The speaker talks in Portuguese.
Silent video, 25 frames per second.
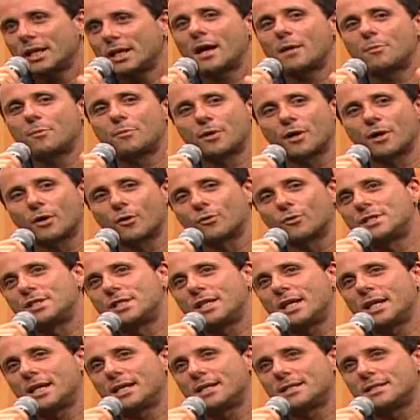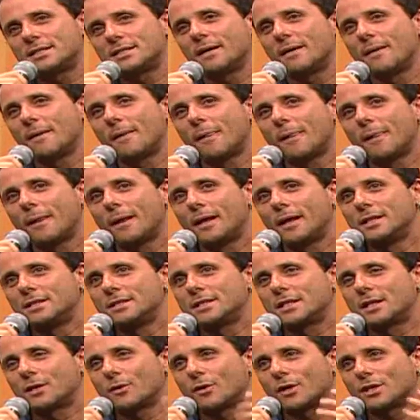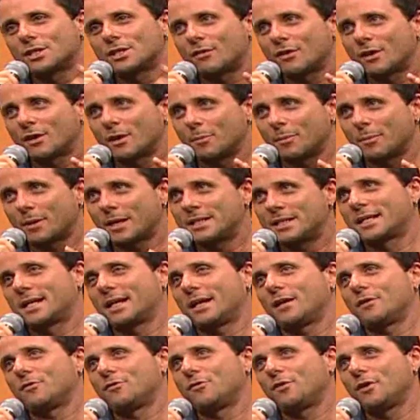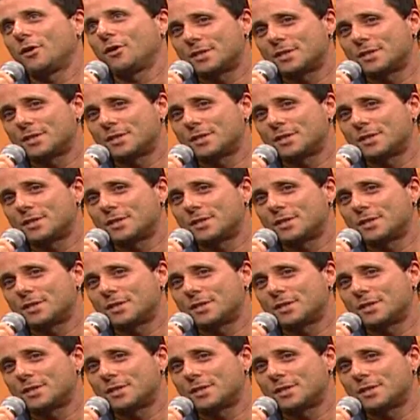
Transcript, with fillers: época, consciência de que eu achava que para escrever